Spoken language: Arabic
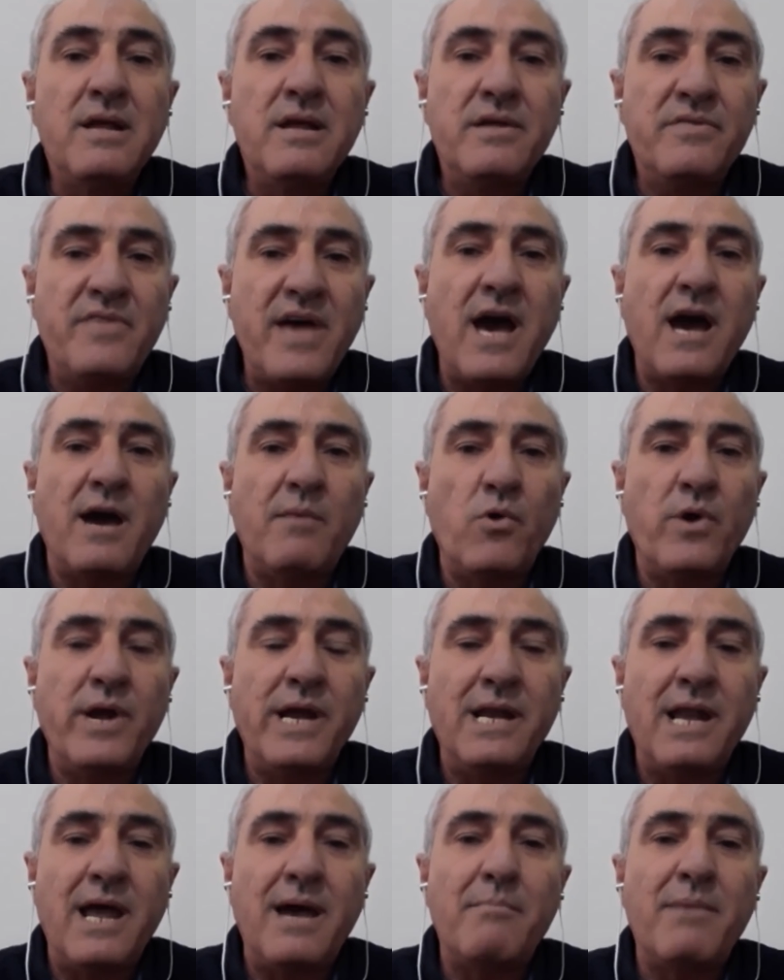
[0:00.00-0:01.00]
ذهبوا
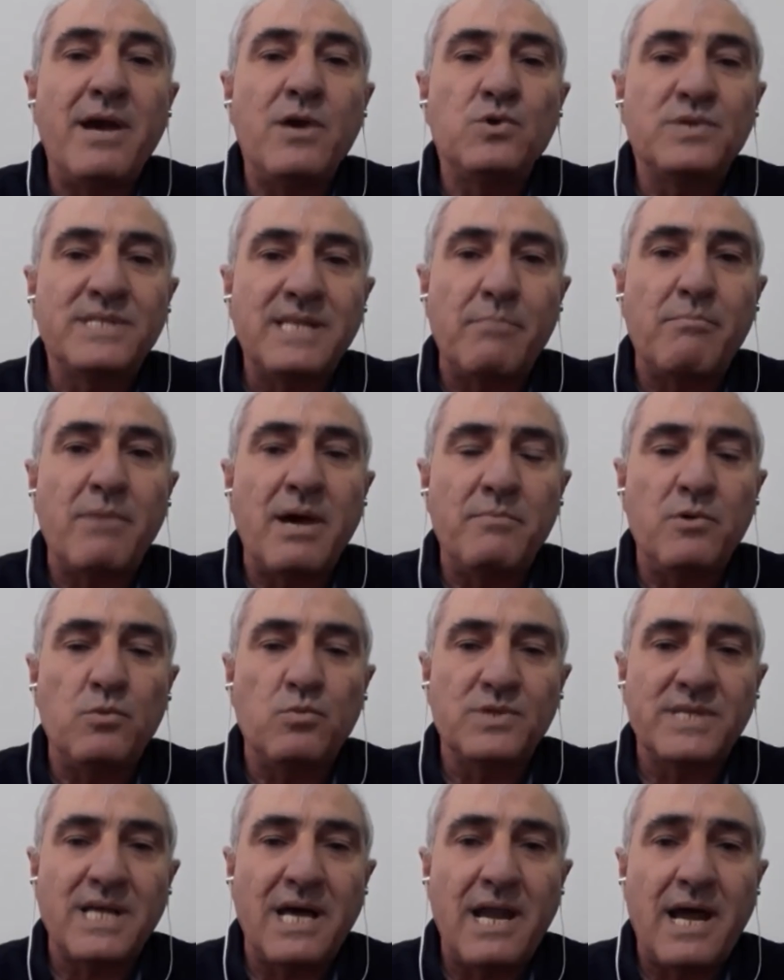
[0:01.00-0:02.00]
إلى ما يسمى
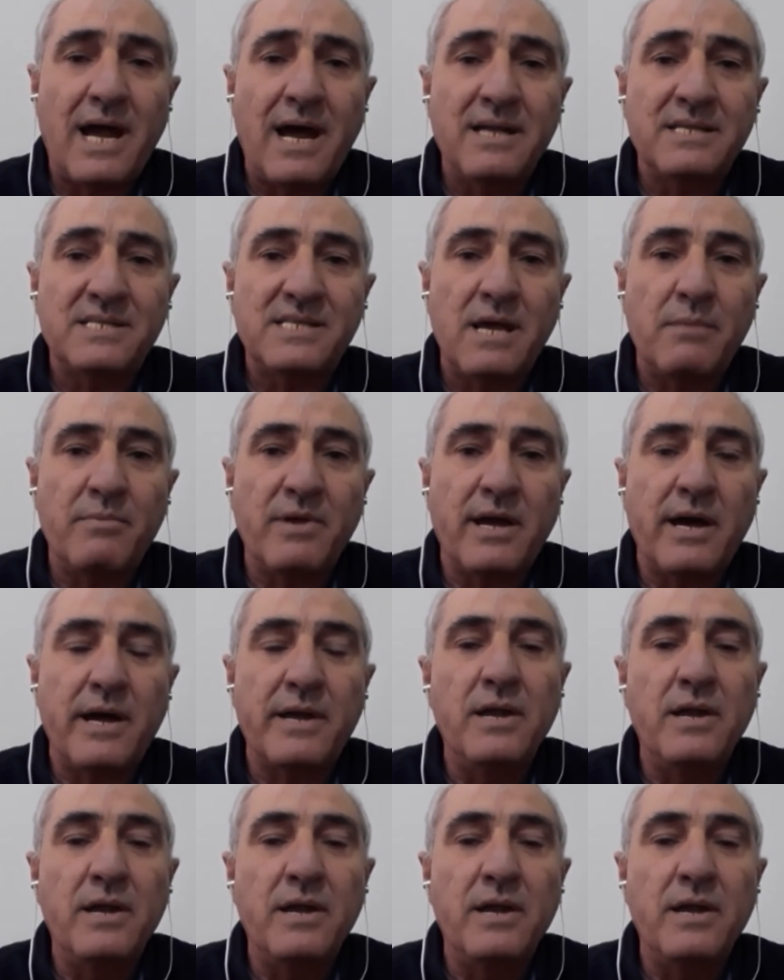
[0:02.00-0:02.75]
بمصالحات سابقا